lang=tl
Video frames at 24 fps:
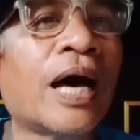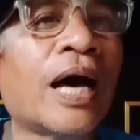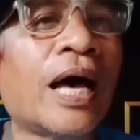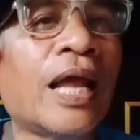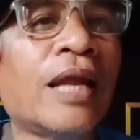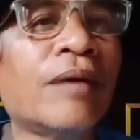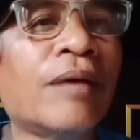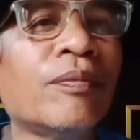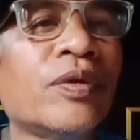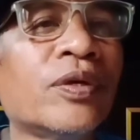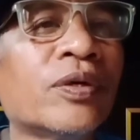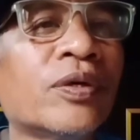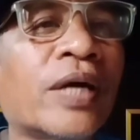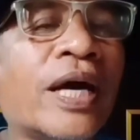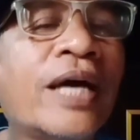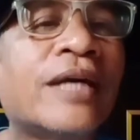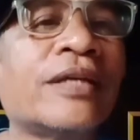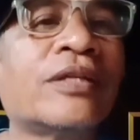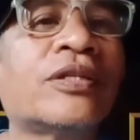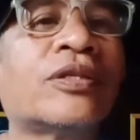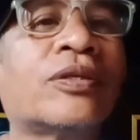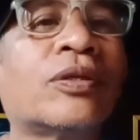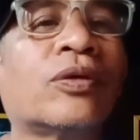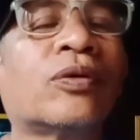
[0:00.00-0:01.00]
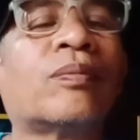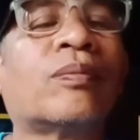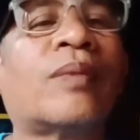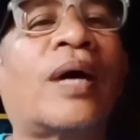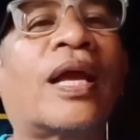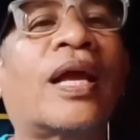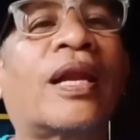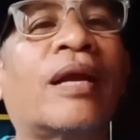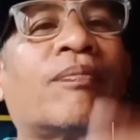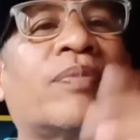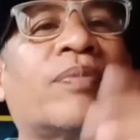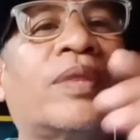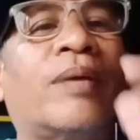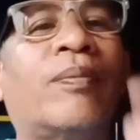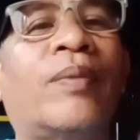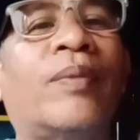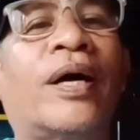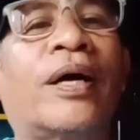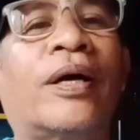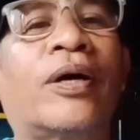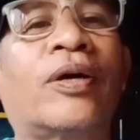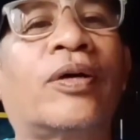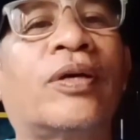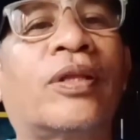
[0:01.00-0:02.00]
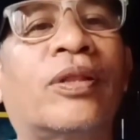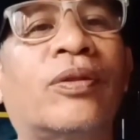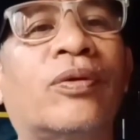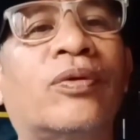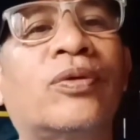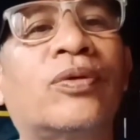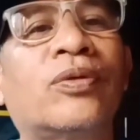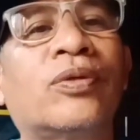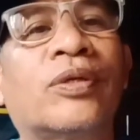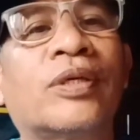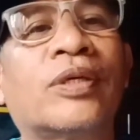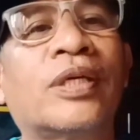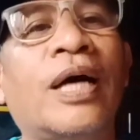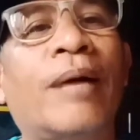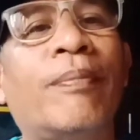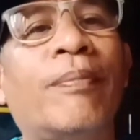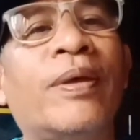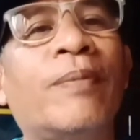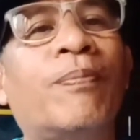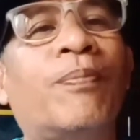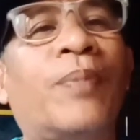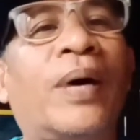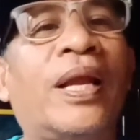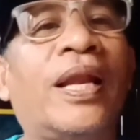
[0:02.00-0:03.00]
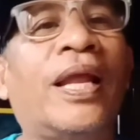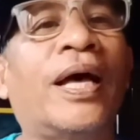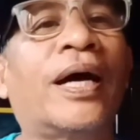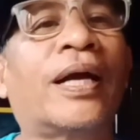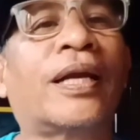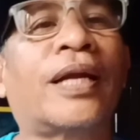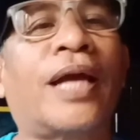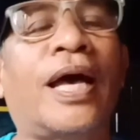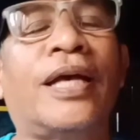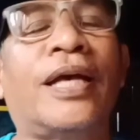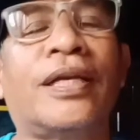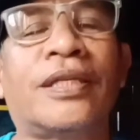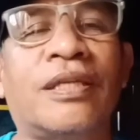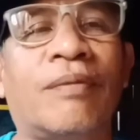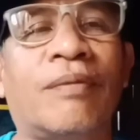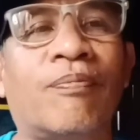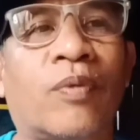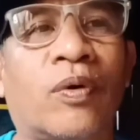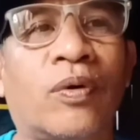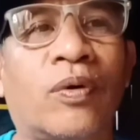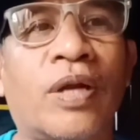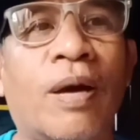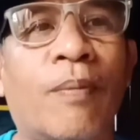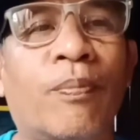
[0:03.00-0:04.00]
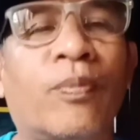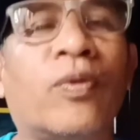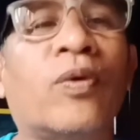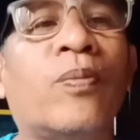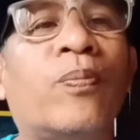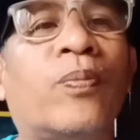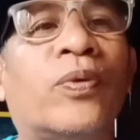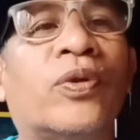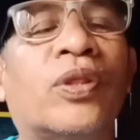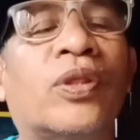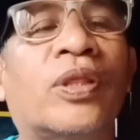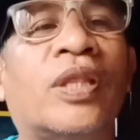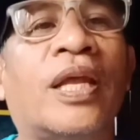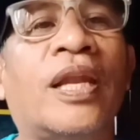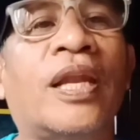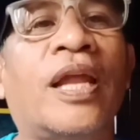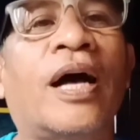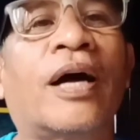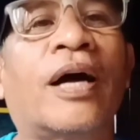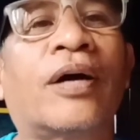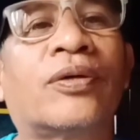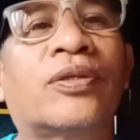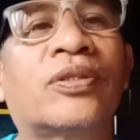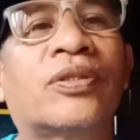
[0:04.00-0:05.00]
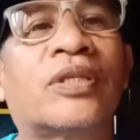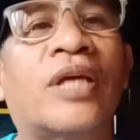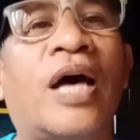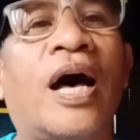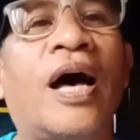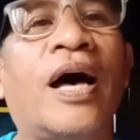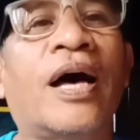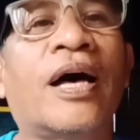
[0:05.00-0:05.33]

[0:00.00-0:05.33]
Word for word: Alam nyo guys, nung maramdaman ko ito, gabi pa lang naisip ko na pupunta na ako sa